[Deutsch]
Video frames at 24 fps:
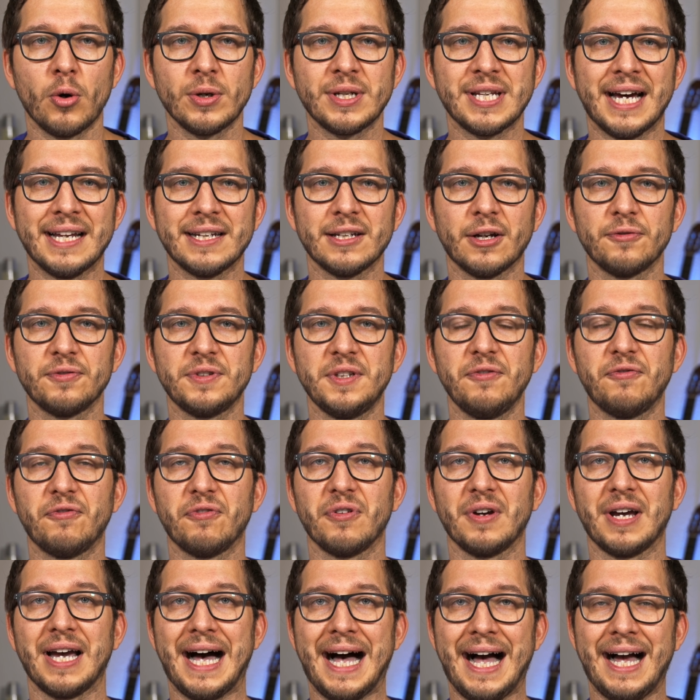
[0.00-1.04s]
und hat auf die
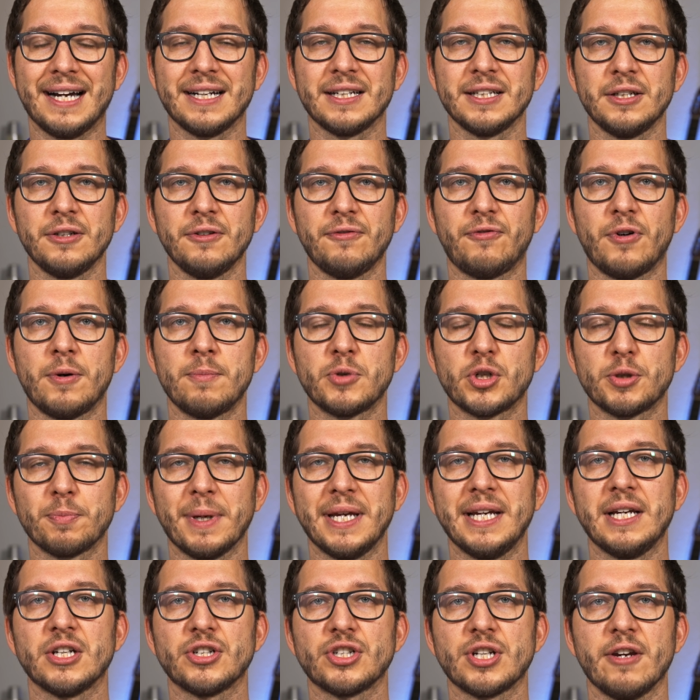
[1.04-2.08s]
Frage vom
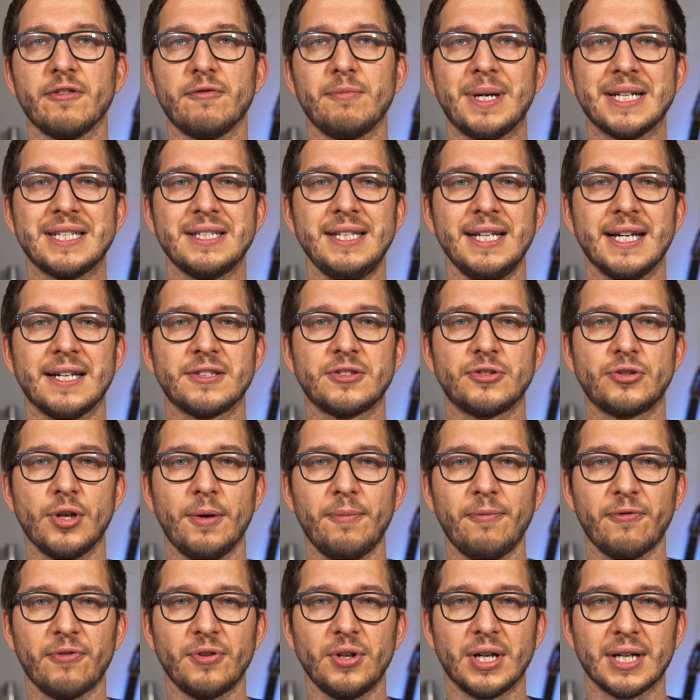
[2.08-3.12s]
Springer-Chef Matthias
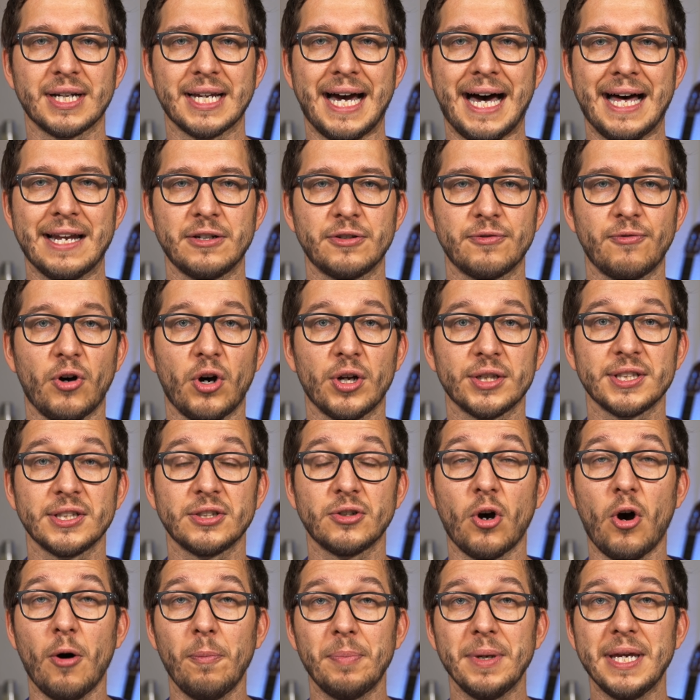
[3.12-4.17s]
Döpfner
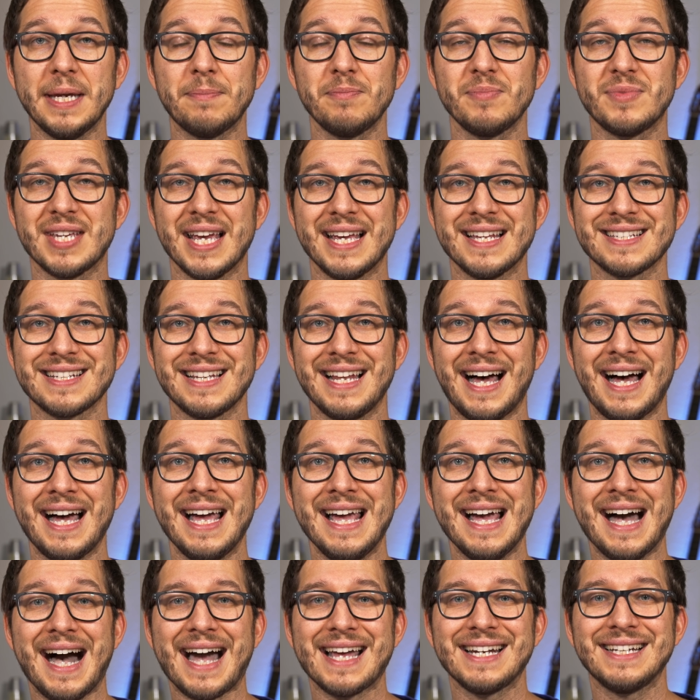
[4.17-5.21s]
geantwortet, ob eben Tesla
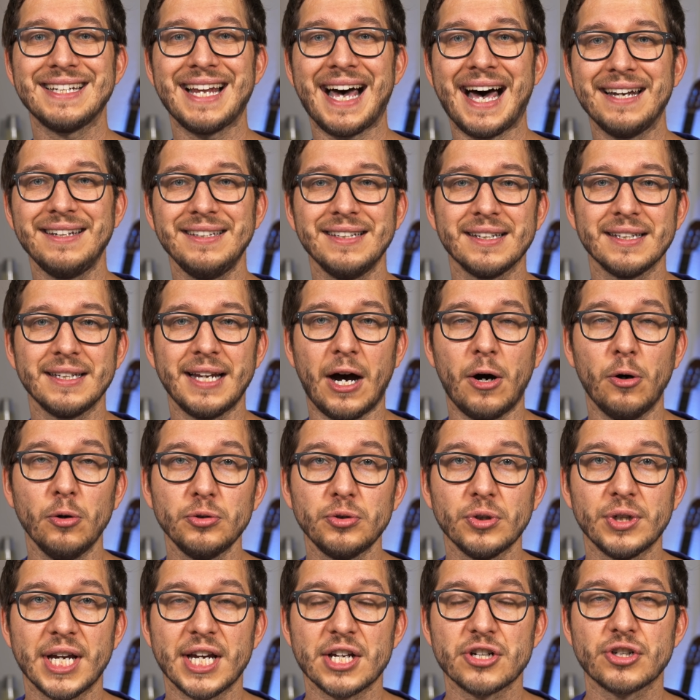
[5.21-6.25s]
einen anderen
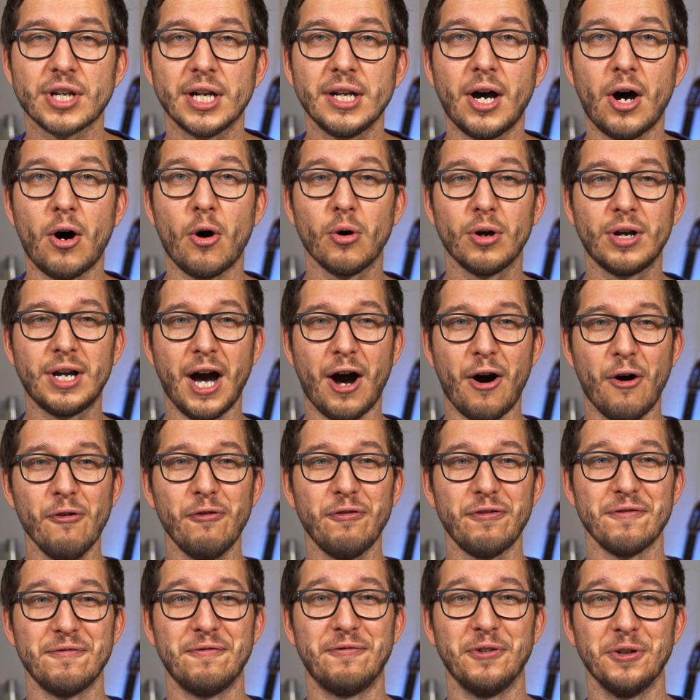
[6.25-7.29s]
Autohersteller auch
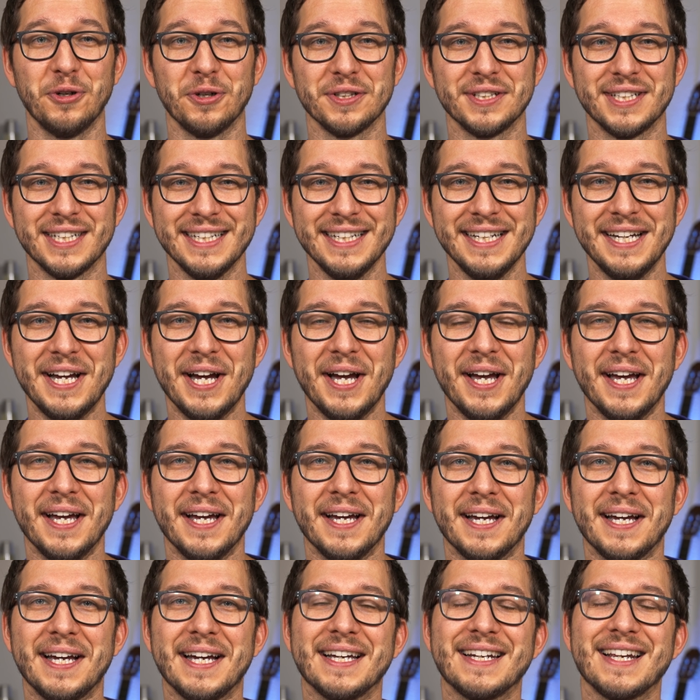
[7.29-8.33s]
kaufen würde.
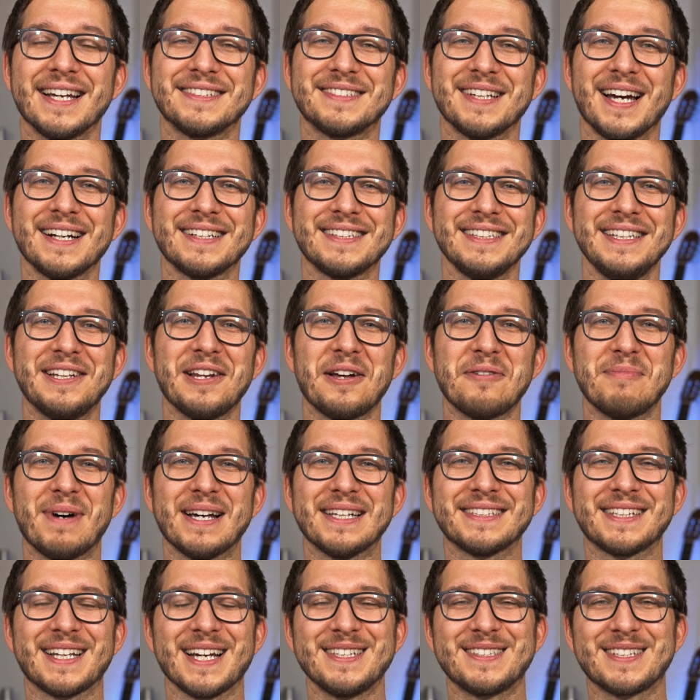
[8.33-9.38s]
Äh, da sagt Elon
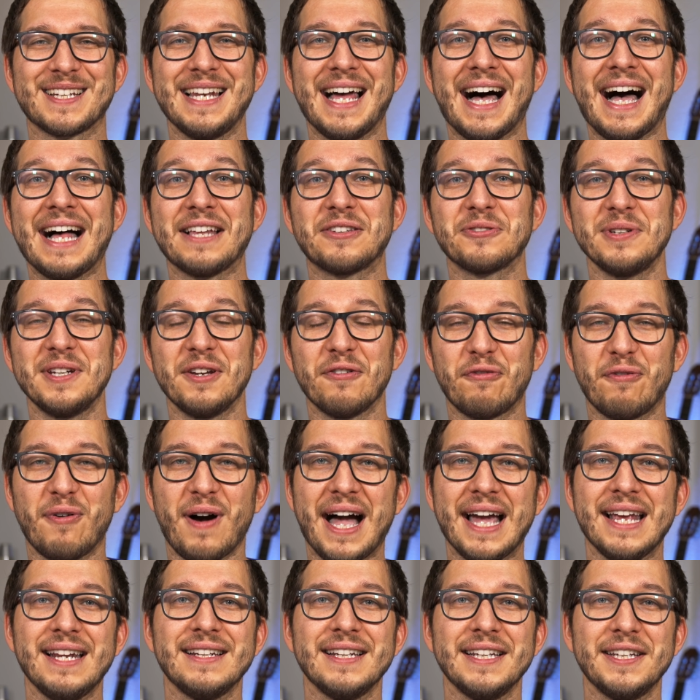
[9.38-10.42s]
Musk ganz klar, also eine
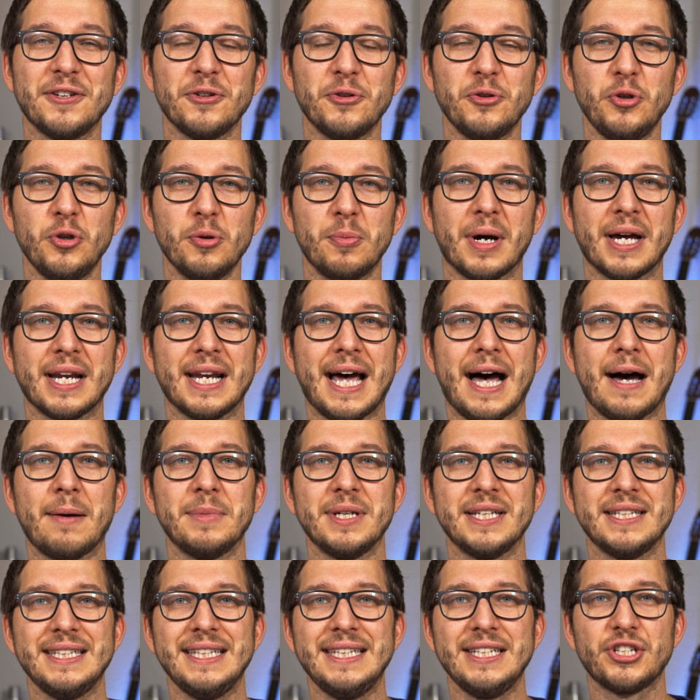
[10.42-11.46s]
feindliche Übung
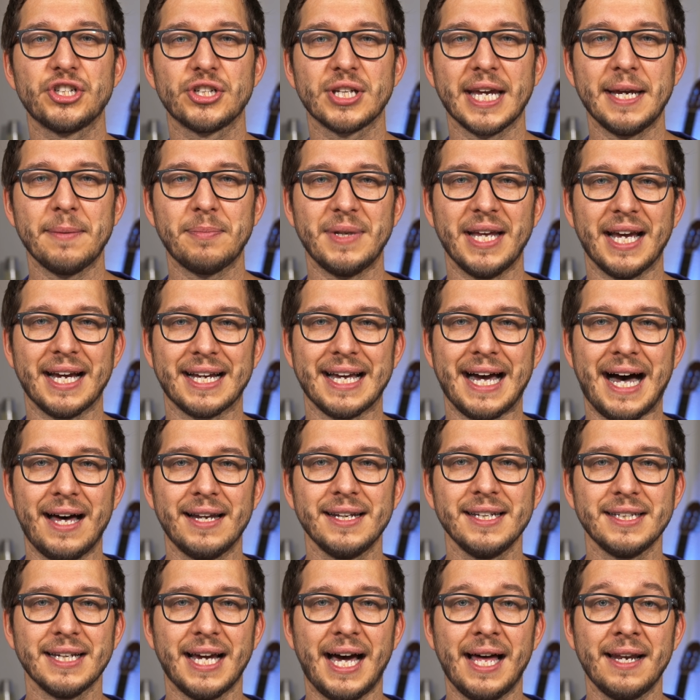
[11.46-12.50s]
Firmenname, die strebt er gar
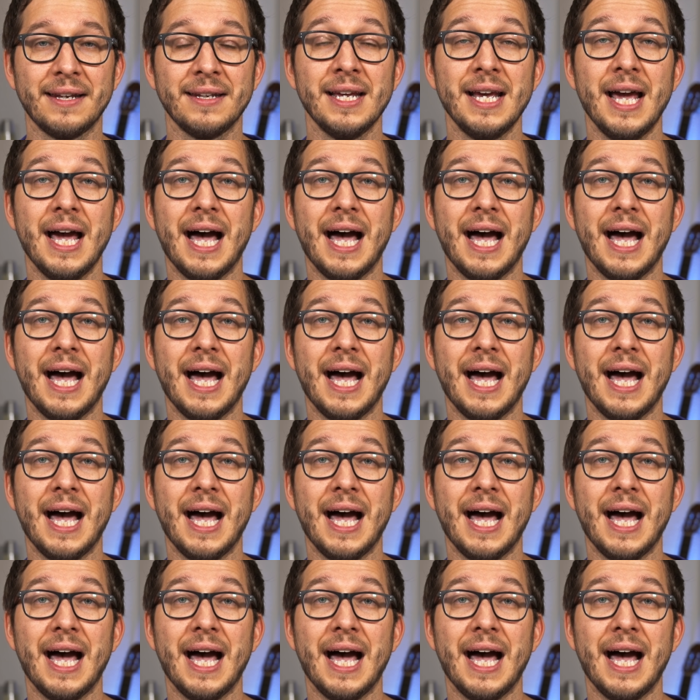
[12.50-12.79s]
nicht an,